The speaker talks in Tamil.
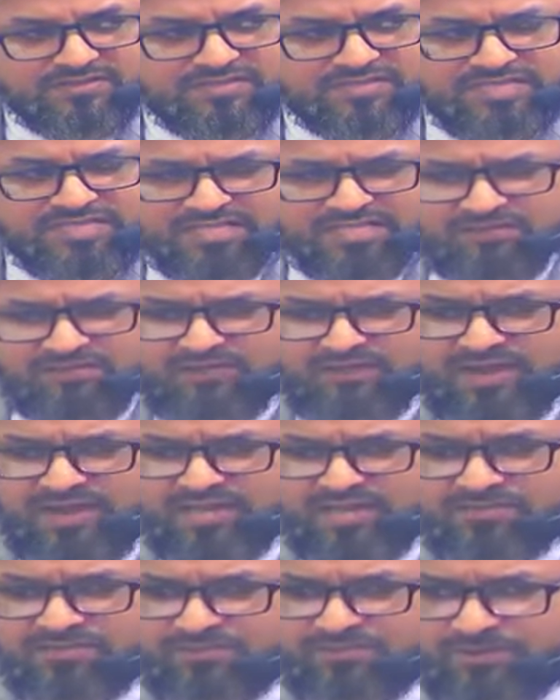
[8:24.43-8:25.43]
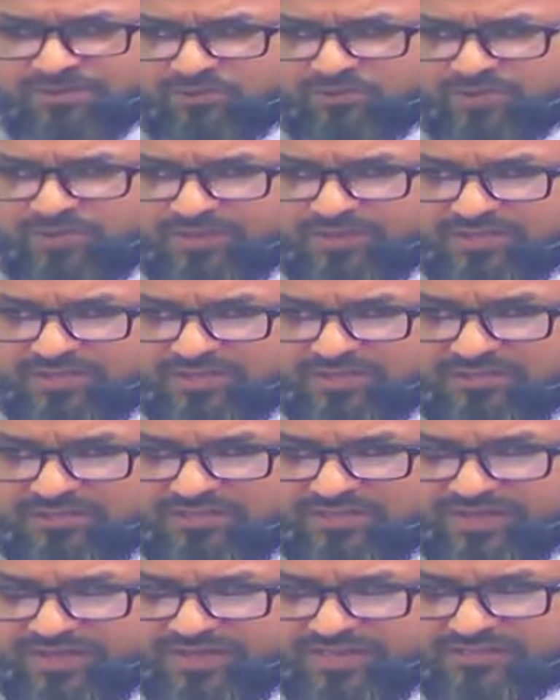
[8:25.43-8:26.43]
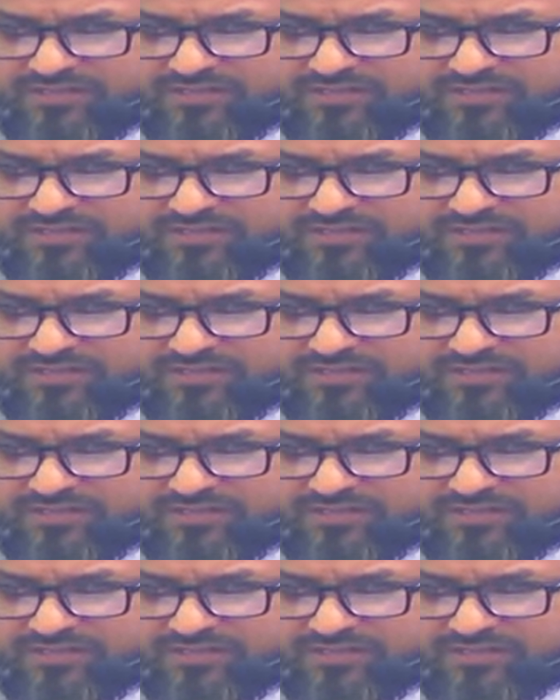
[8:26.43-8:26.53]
எது வாலிப பருவம் என்று வரையறுத்து